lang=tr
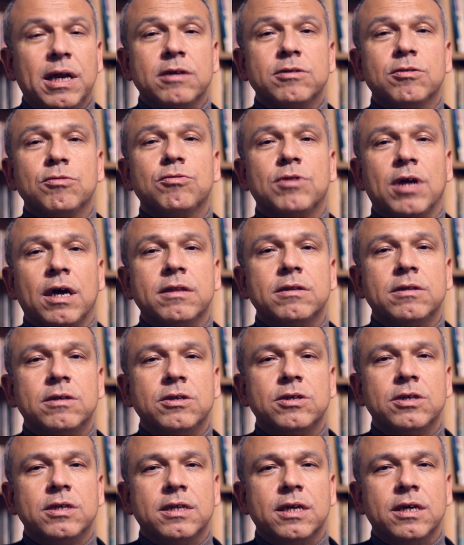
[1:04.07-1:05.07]
Biraz da
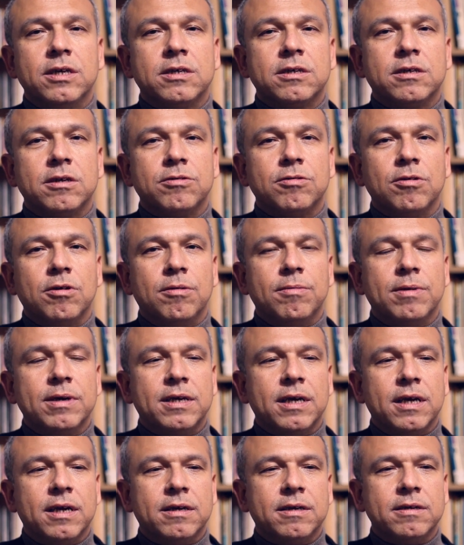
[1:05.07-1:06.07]
utandırıcıydı açıkça
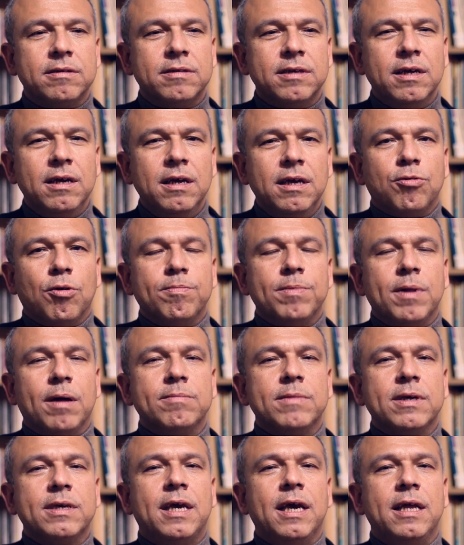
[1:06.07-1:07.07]
söylemek gerekirse.
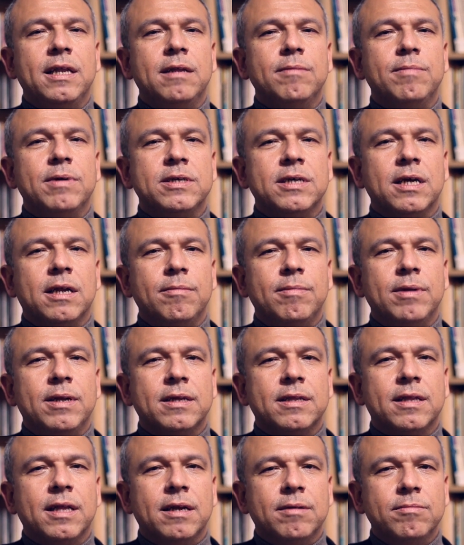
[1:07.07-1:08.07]
Toplamda kendi
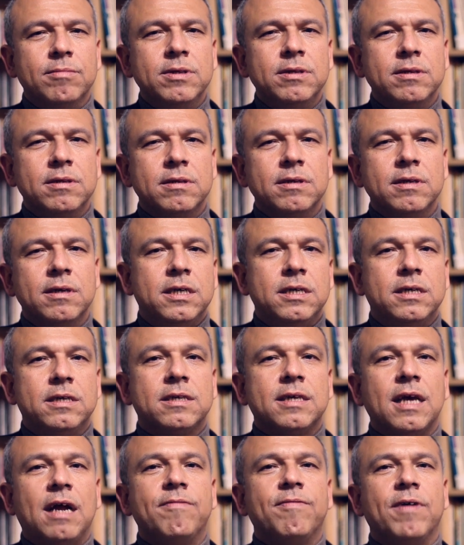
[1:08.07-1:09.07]
becerebildiklerimiz,
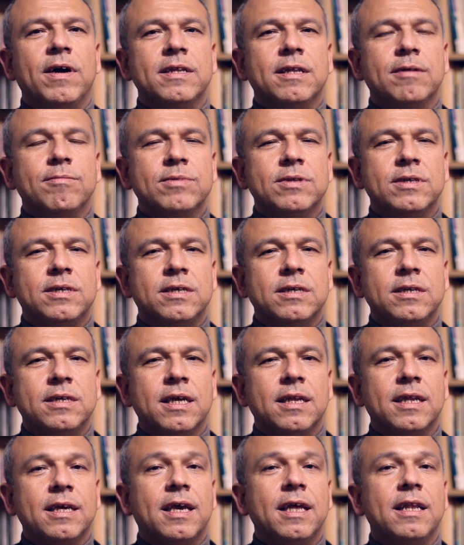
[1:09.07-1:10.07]
kişisel faydamız için
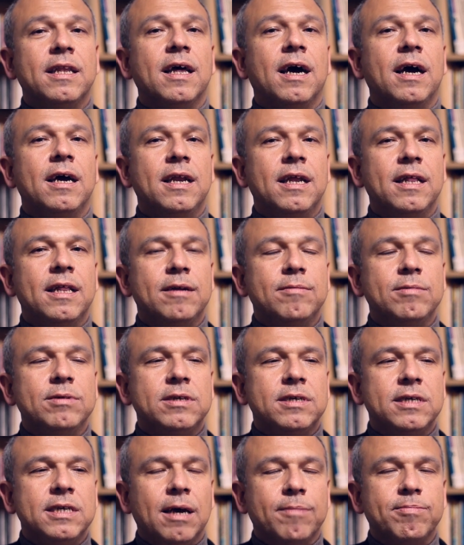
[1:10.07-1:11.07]
ya da kendi
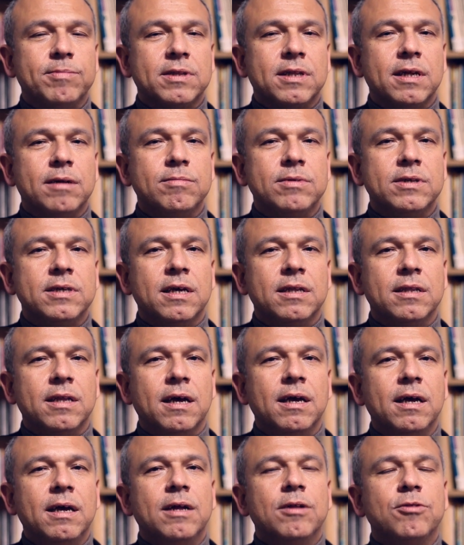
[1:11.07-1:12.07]
ailelerimiz için yaptıklarımızın
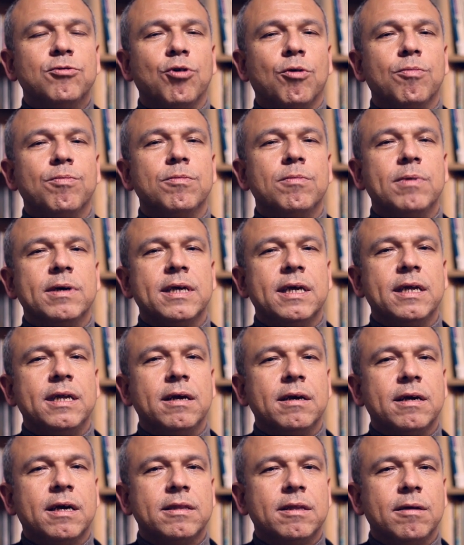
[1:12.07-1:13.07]
yanında topluma
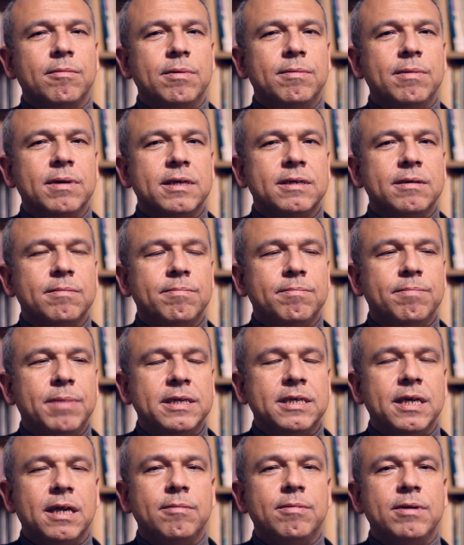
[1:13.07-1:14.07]
geriye katabilmek için
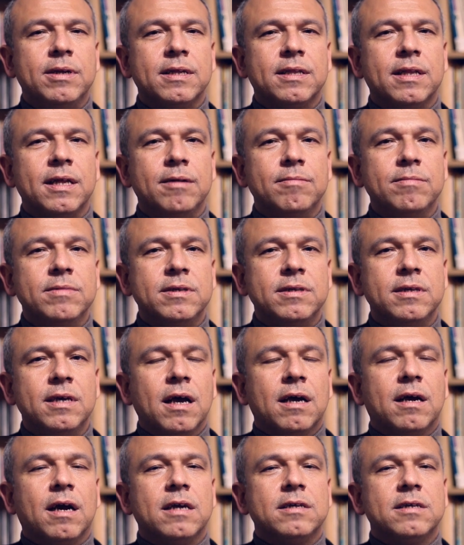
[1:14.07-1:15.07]

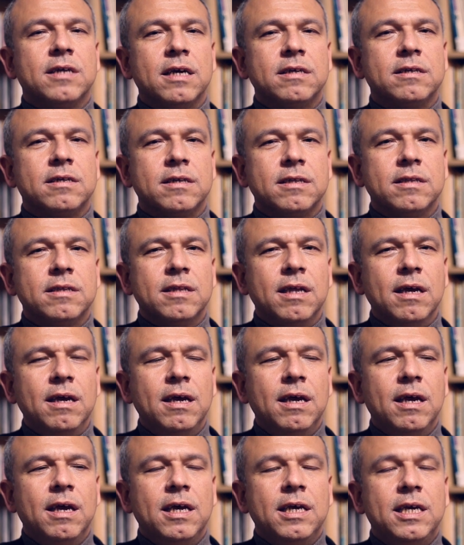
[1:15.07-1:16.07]
becerebildiklerimizle
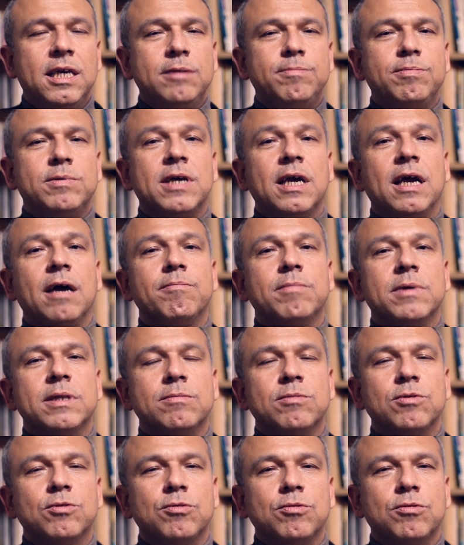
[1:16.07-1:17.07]
karşılaştırıldığında hiçbir şey
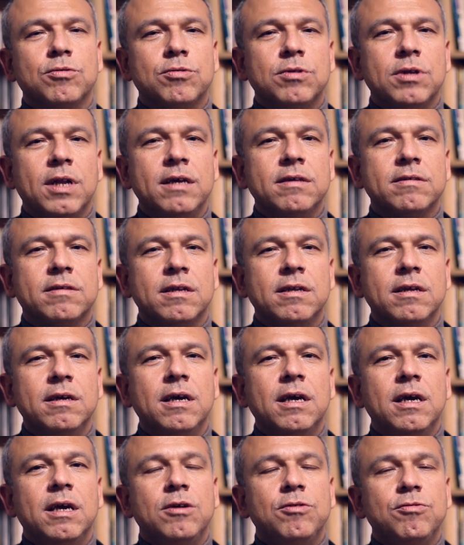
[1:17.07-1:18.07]
yapmadığımız duygusuyla insanı
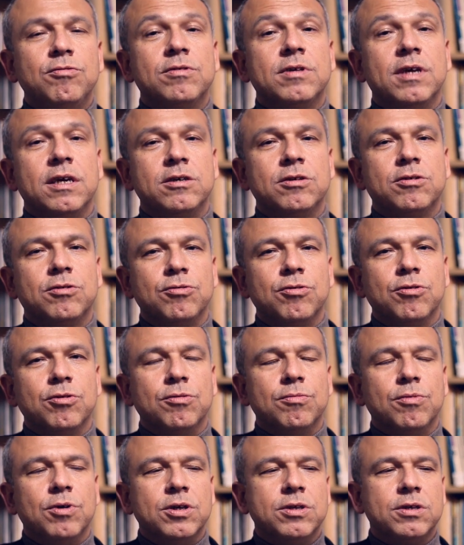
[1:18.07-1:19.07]

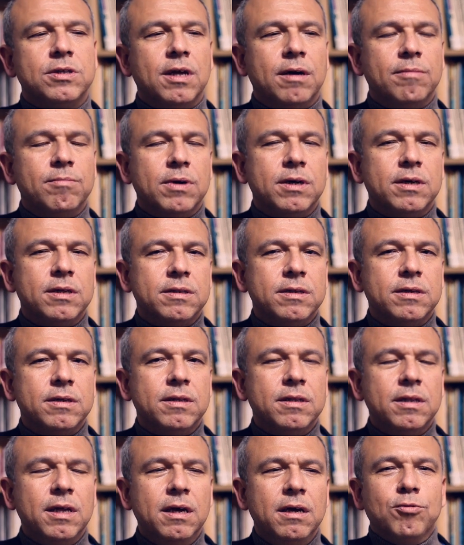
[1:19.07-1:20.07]
yüzleştiriyordu bu açıdan
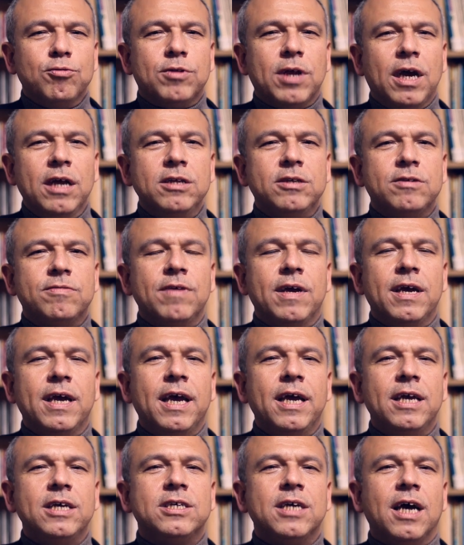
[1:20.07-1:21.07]
bakıldığında. Utanç ve
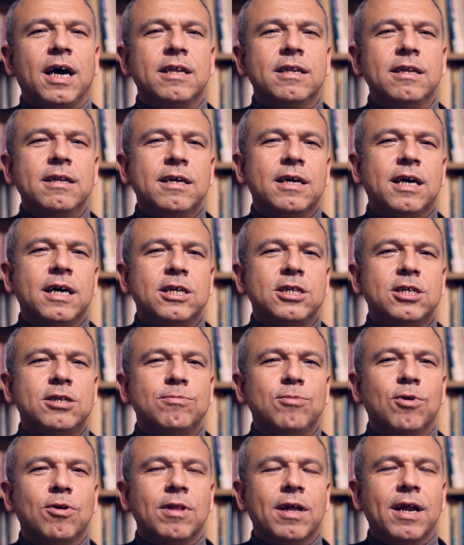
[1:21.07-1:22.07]
heyecanın
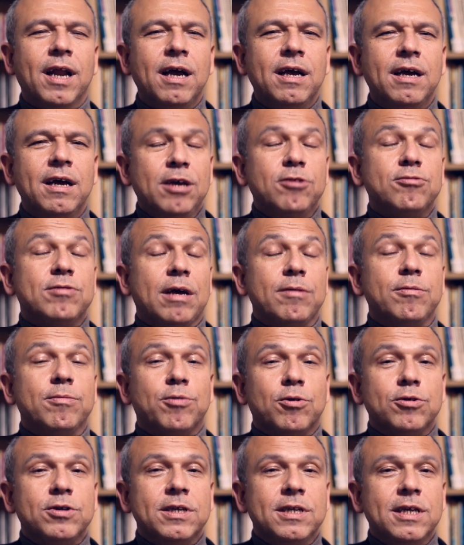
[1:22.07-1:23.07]
karışımı olarak ne güzel bir
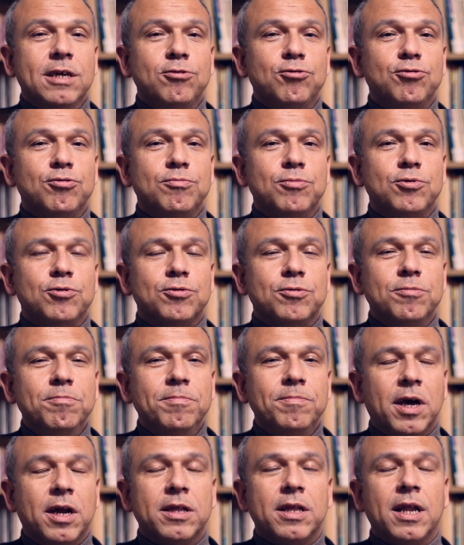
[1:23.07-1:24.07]
proje diye düşünmüştüm.
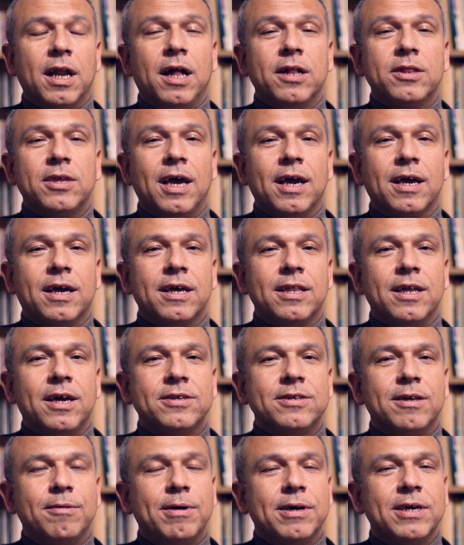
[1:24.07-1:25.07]
Aradan 6 ay
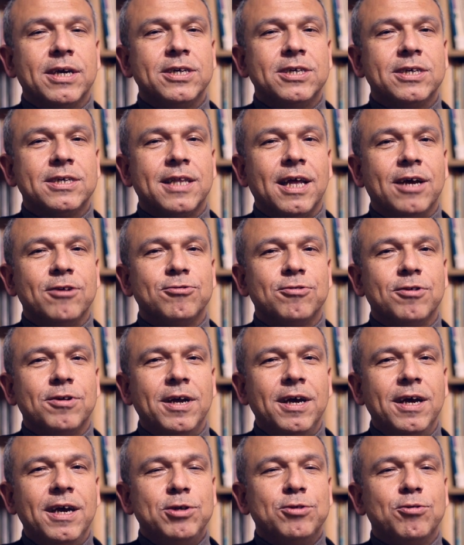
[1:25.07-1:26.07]
kadar zaman geçtikten
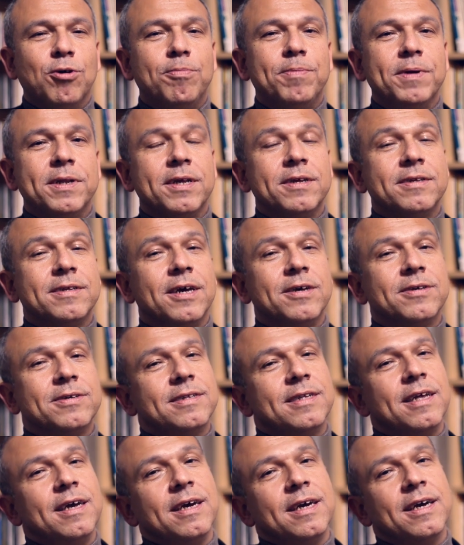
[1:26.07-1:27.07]
sonra bir sohbet
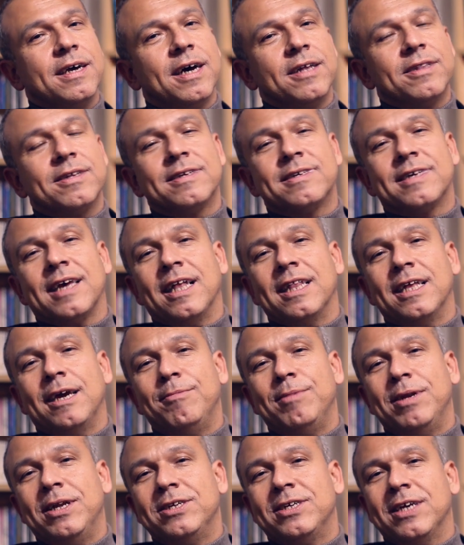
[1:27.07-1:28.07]
esnasında katkı
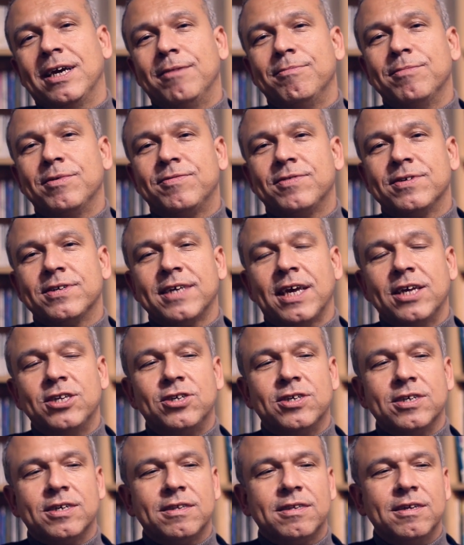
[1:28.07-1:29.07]
sağlayabileceğim bir
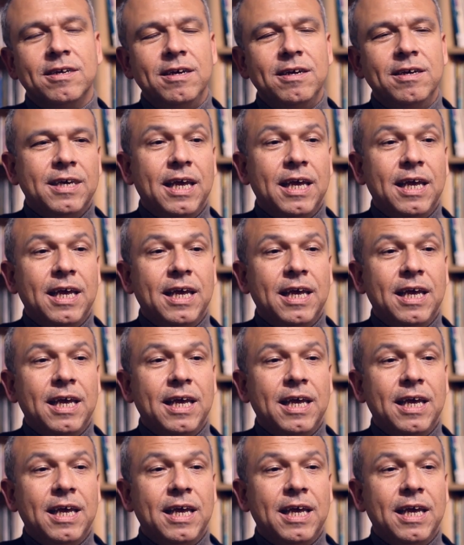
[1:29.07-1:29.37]
fırsat çıktı.